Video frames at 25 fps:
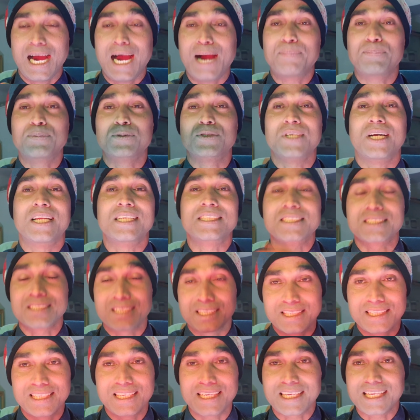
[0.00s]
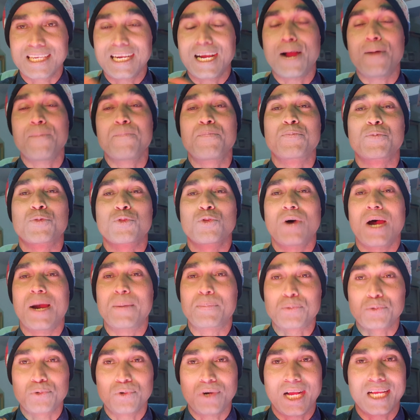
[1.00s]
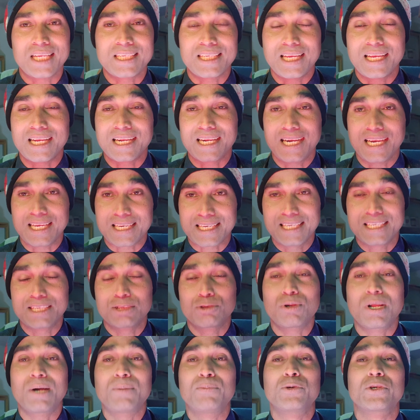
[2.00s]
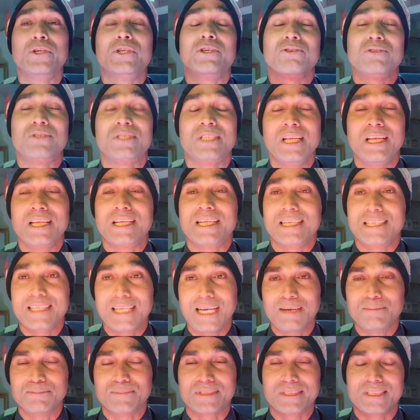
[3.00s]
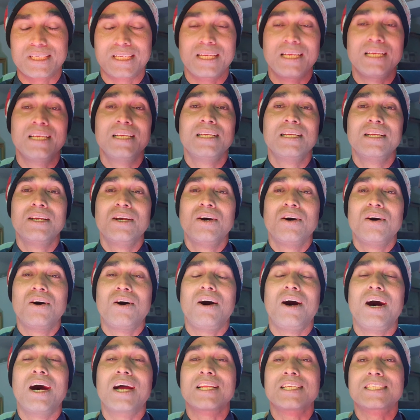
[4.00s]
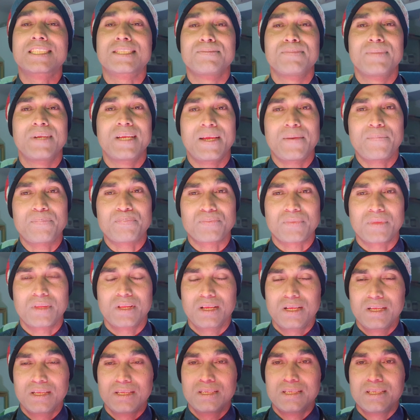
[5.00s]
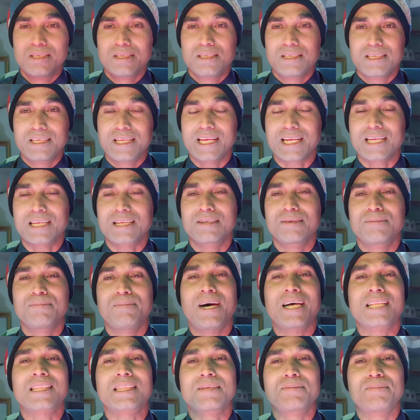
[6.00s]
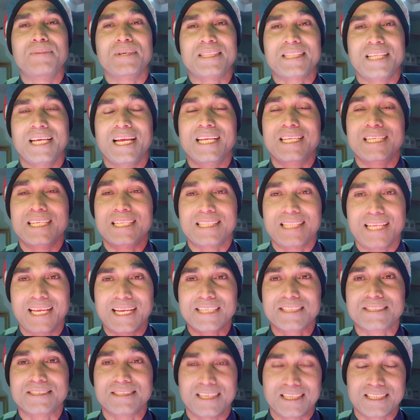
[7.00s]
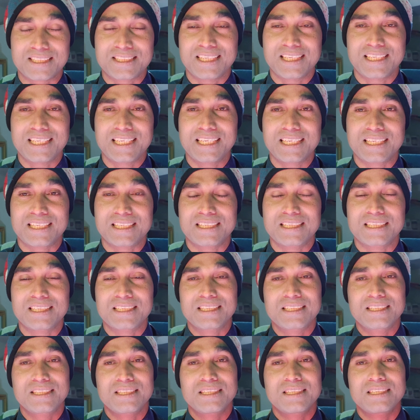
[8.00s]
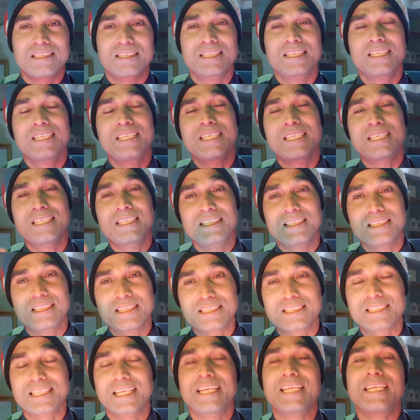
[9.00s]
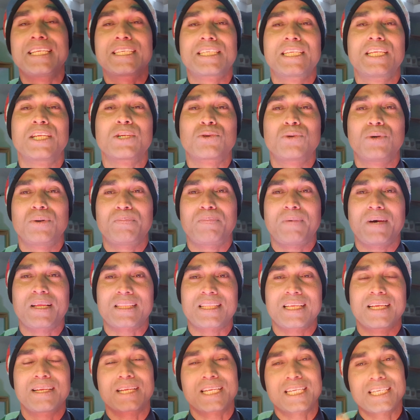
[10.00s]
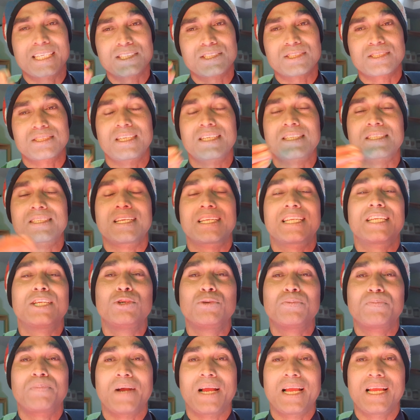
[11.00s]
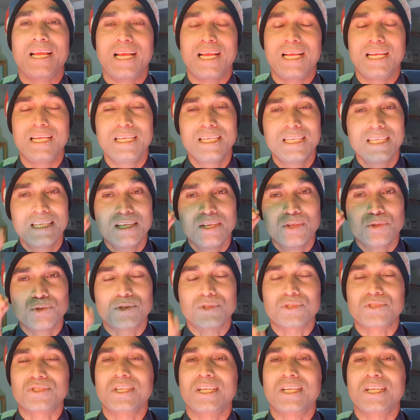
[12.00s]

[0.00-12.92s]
आप सर्च करिएगा तो आपको आ जाएगा रेनुला म्यूकोसिल के नाम से और इसमें एक मात्र बताया जाता है सर्जरी ही से ही ठीक हो पाता है कि सर्जरी ही उपाय है तो